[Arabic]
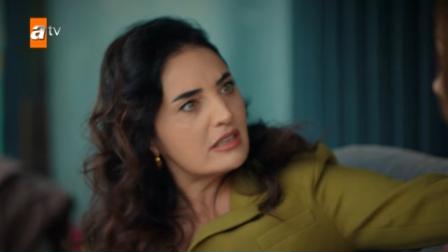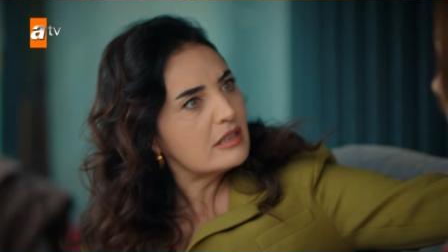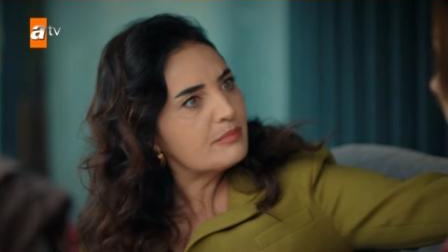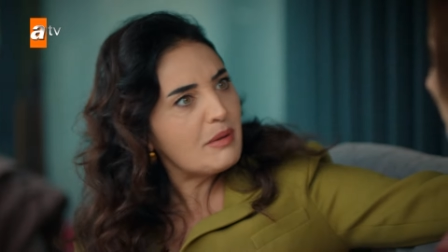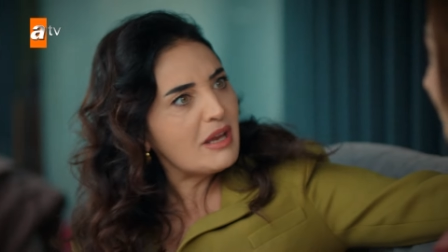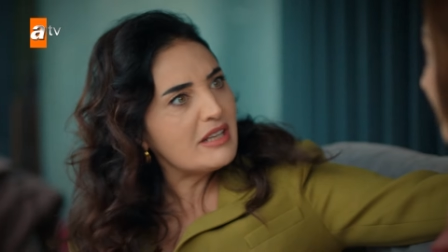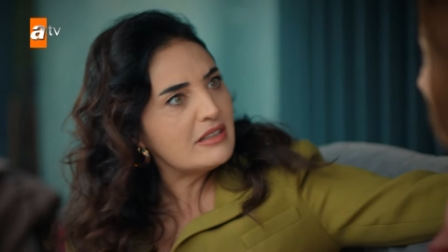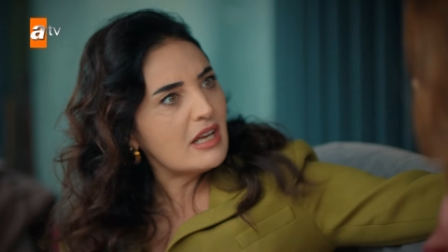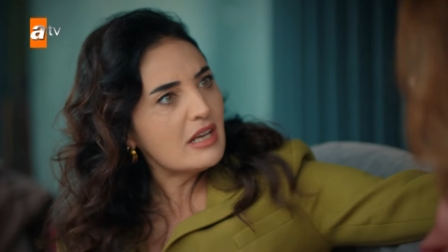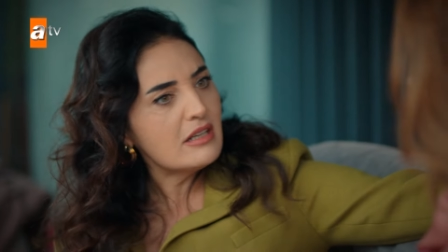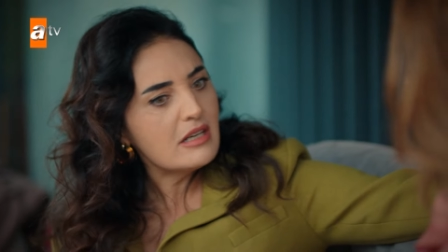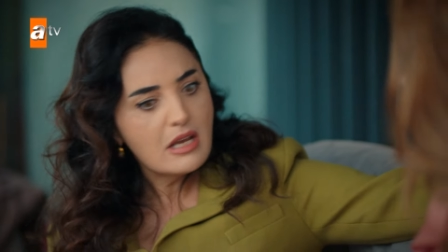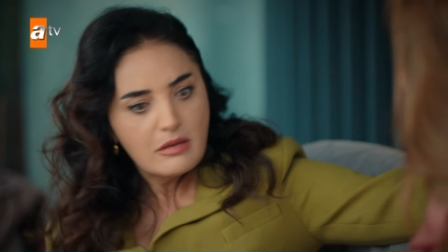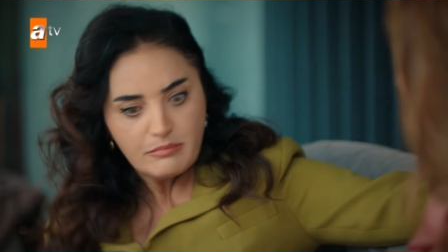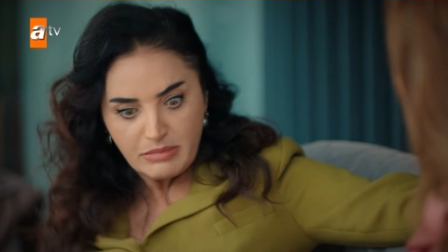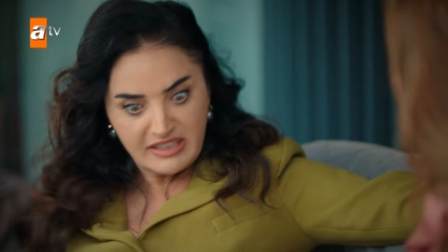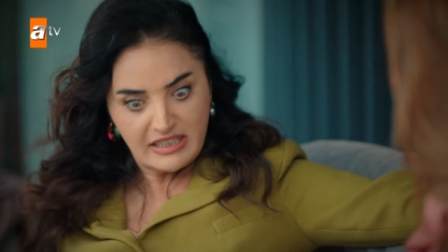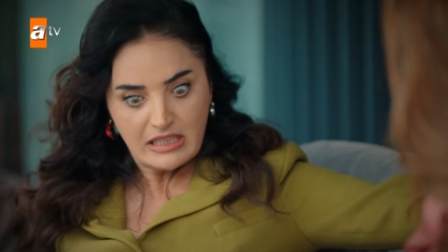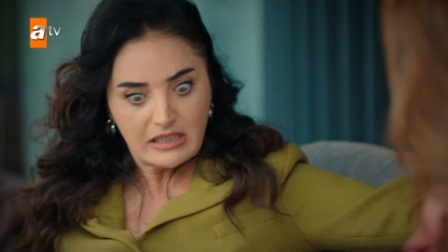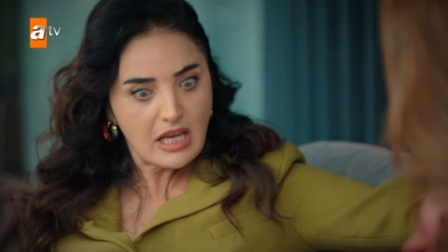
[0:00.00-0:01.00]
لتصيري
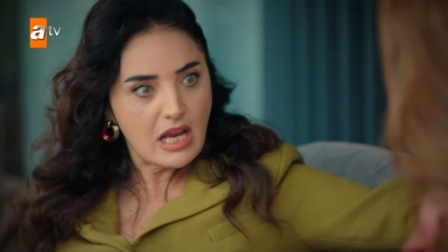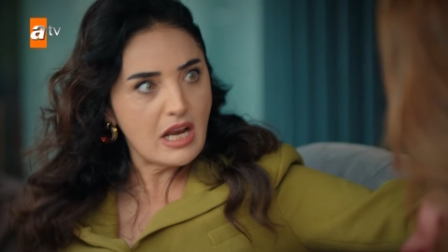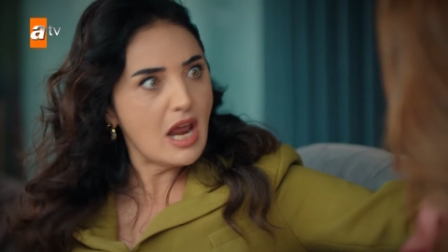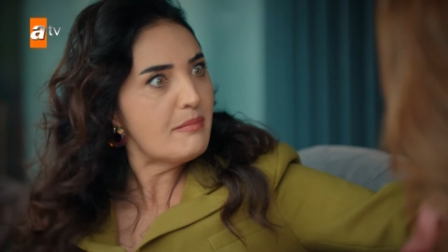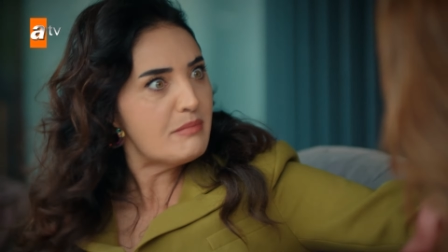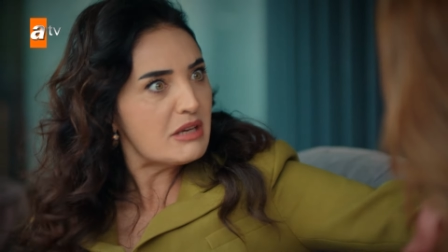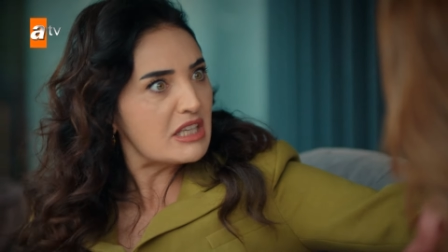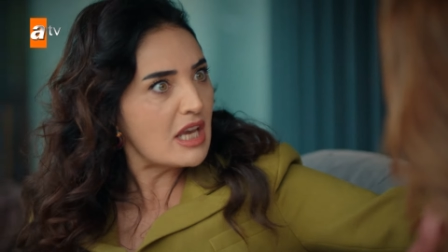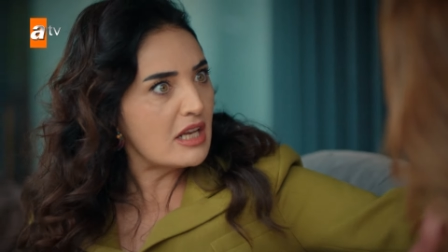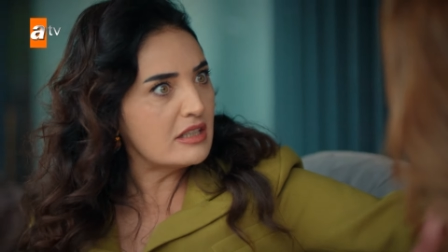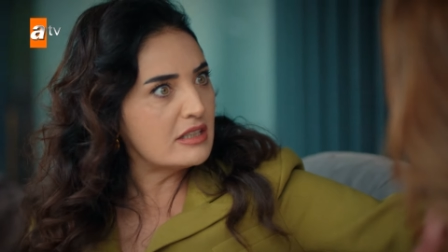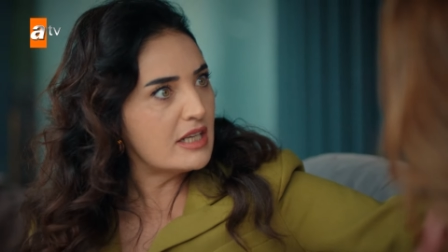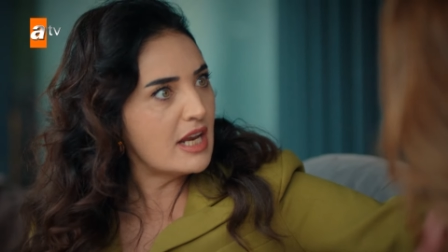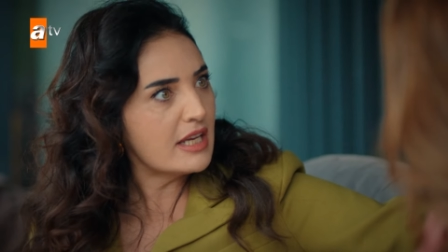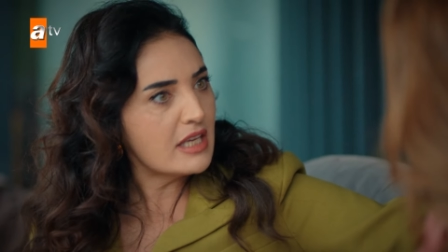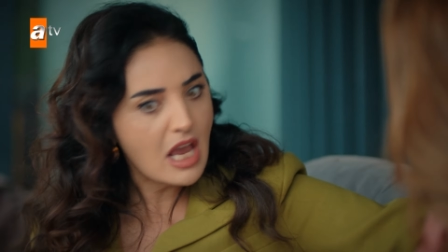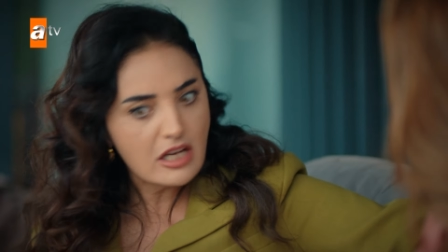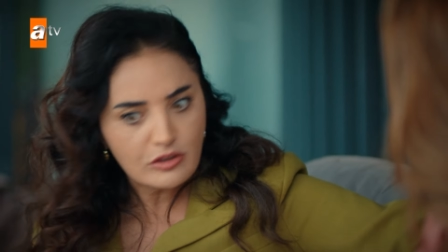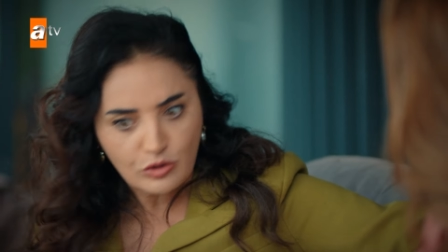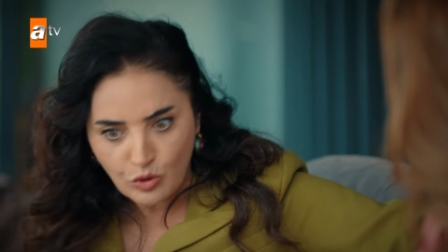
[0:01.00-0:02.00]
مثلي اصحي وارجعي
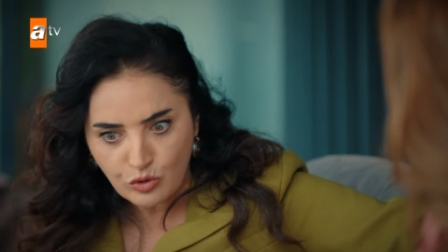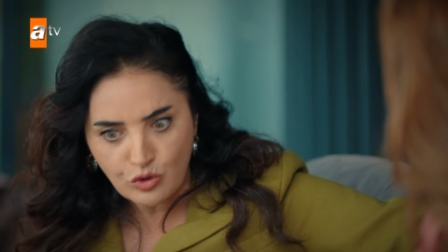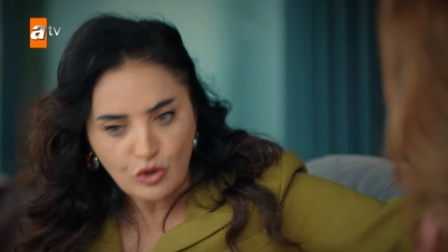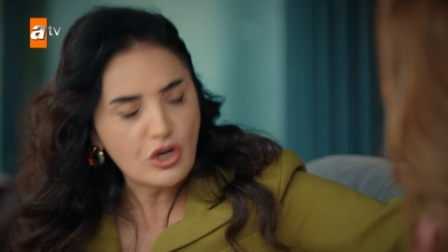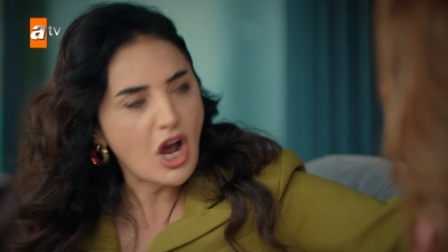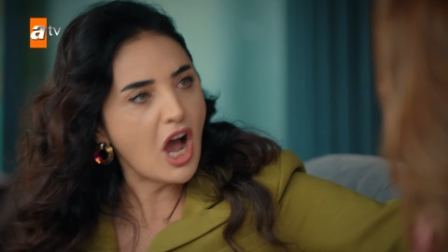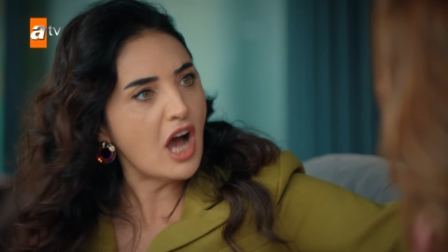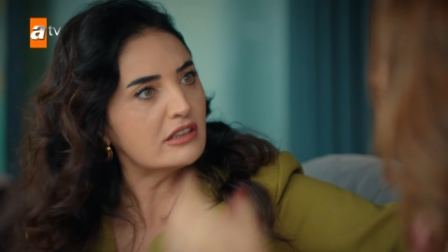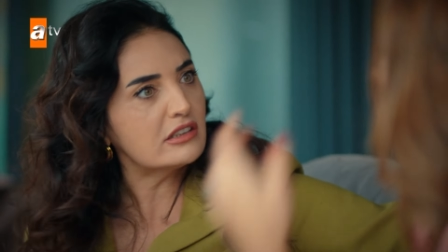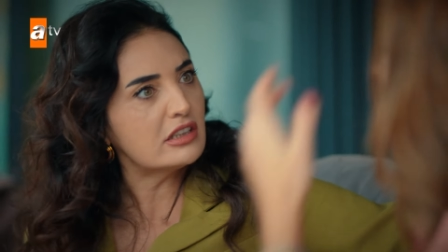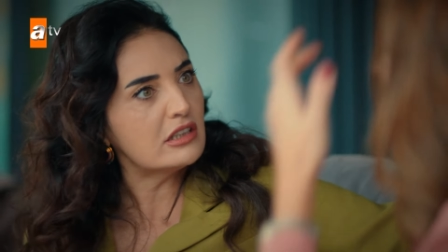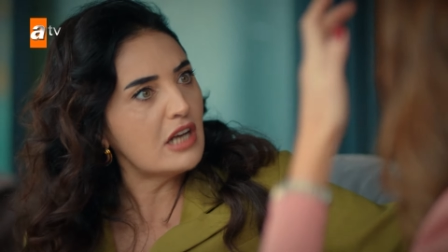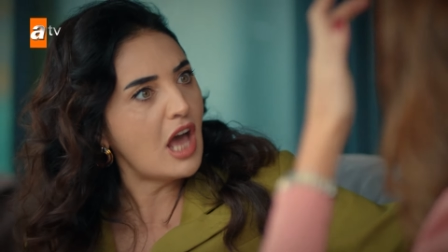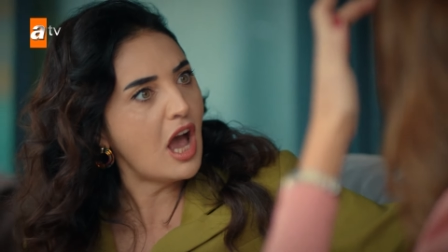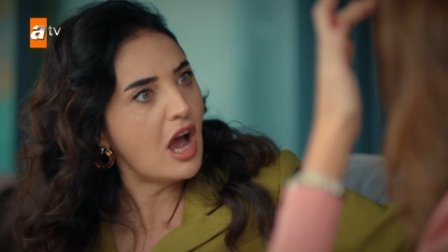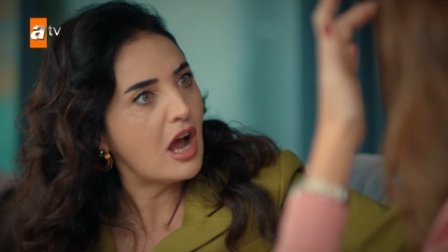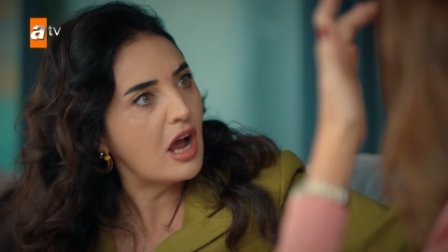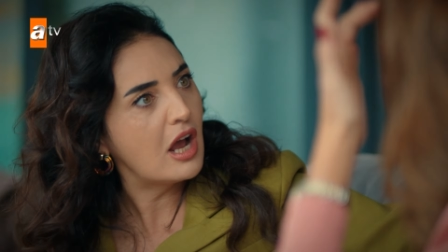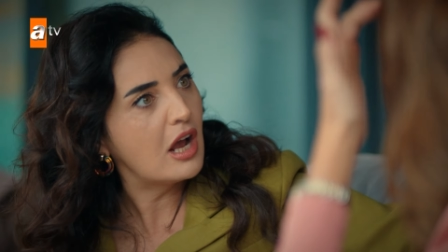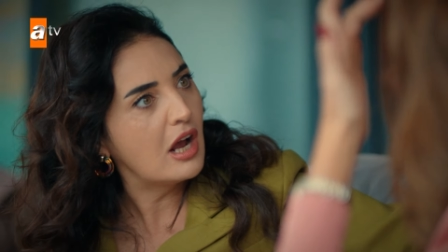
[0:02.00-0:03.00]
لعقلك وشوفي
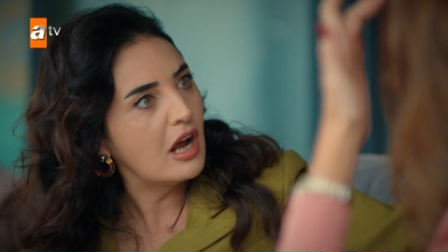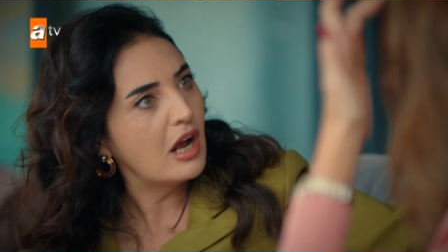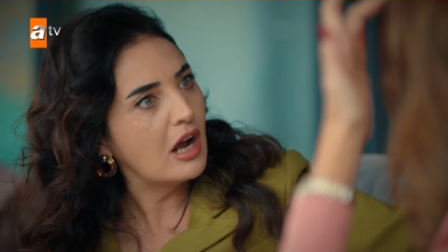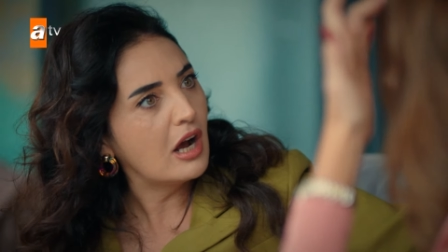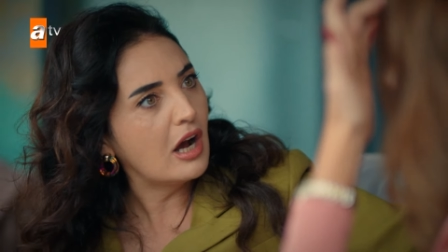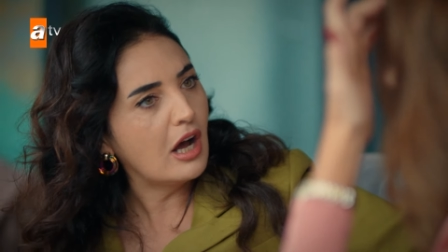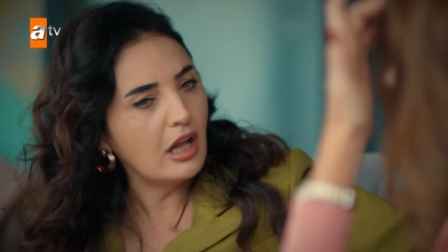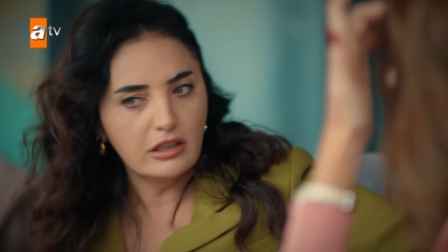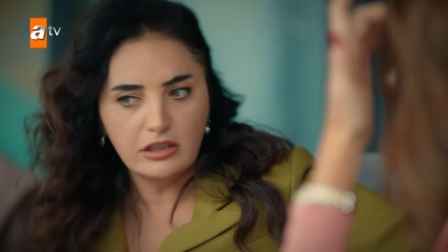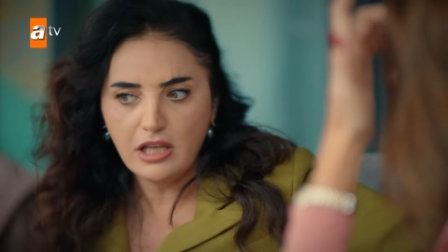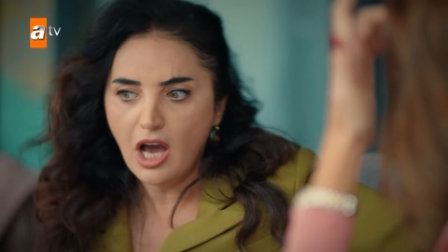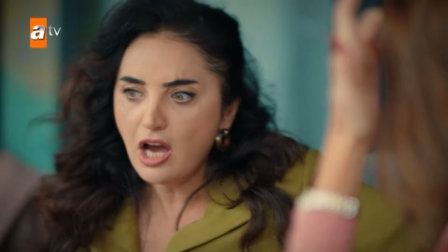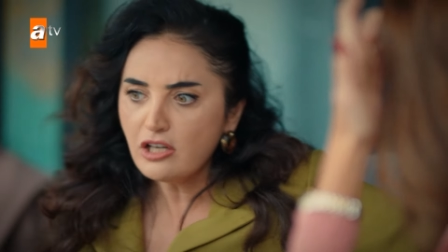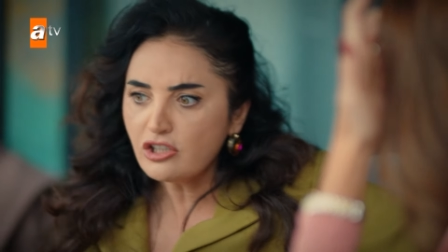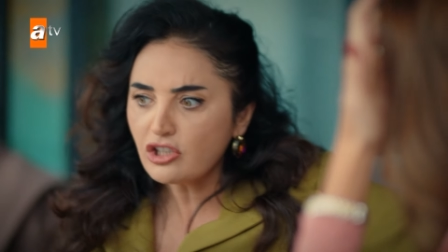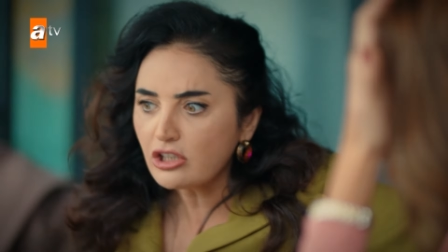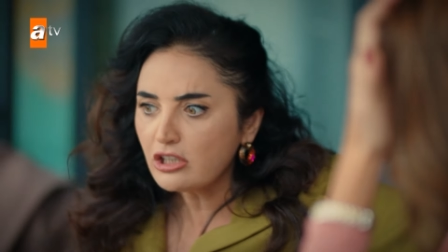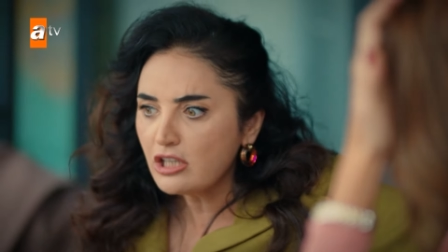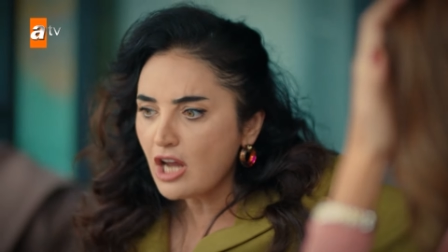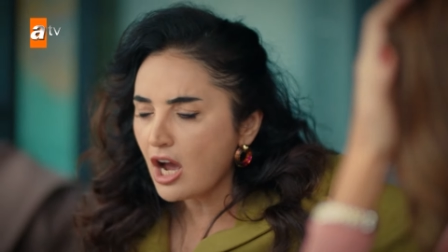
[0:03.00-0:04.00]
قوتك شو
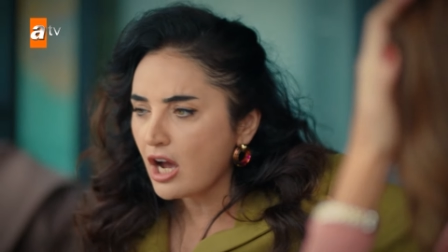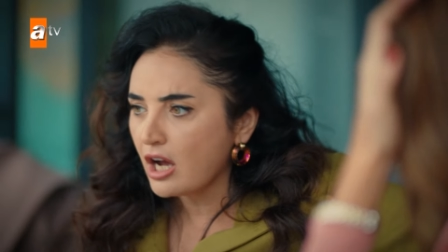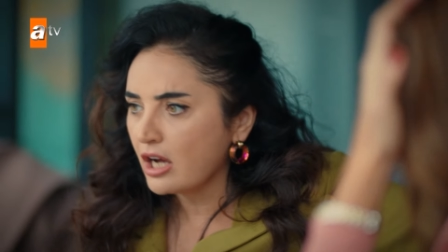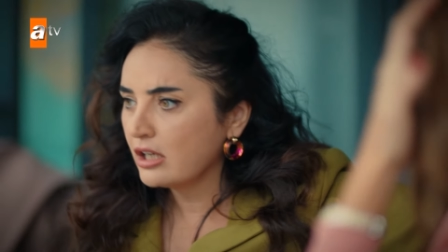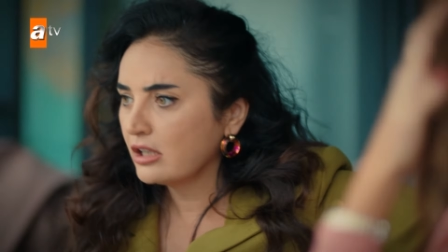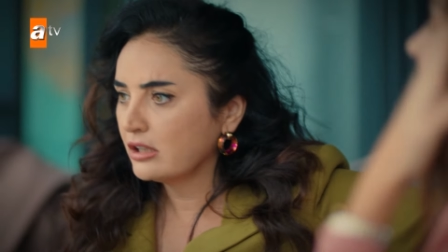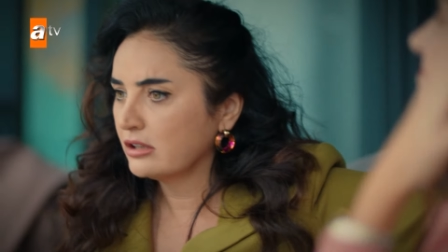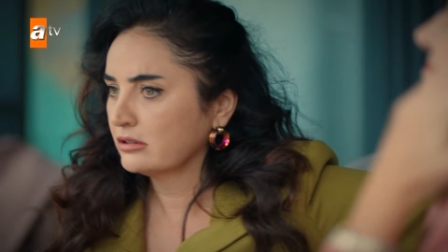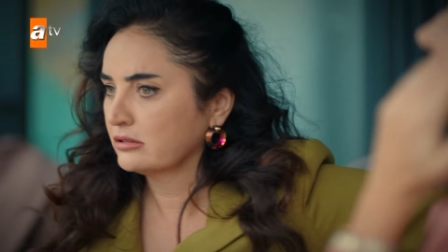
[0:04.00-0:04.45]
هالحكي هاد